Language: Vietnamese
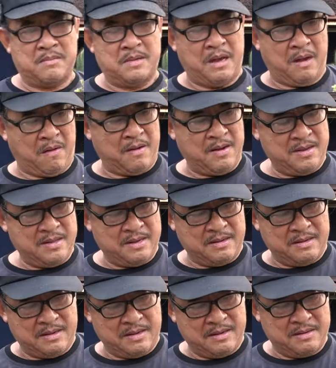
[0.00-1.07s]
nhỏ
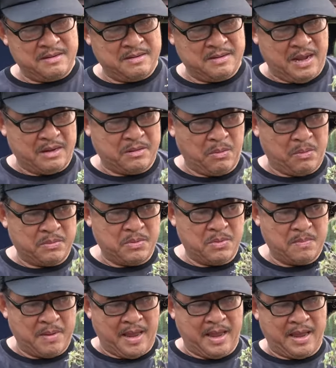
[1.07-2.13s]
thì ờ, lệ thuộc vô
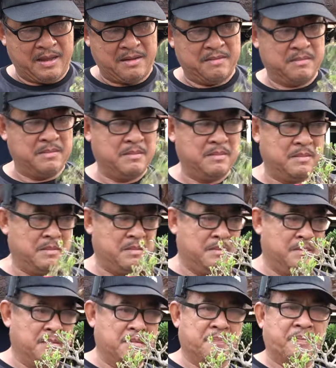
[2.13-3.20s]
mẹ
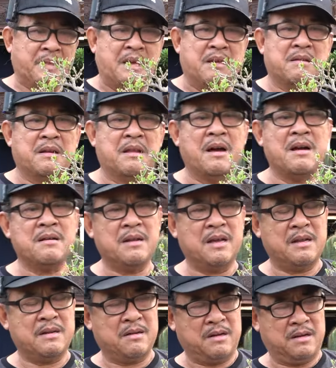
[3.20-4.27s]
lớn
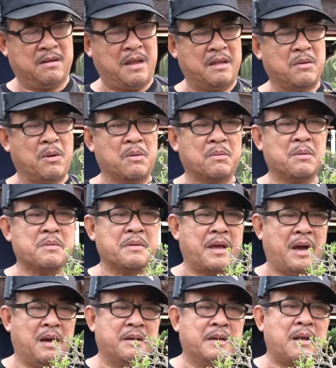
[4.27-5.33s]
lên rồi lệ thuộc vô
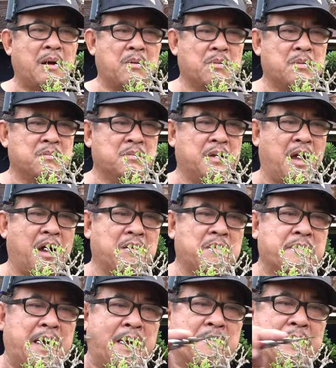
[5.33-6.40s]
vợ đi đâu cũng vợ cũng
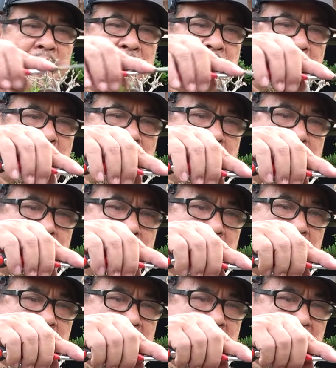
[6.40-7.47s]
càm ràm càm ràm
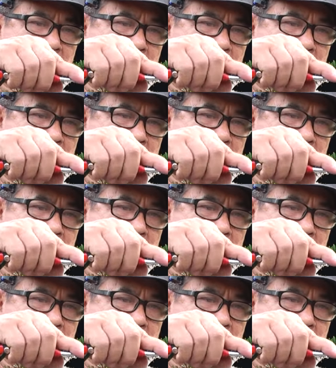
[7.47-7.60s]
cần ngàn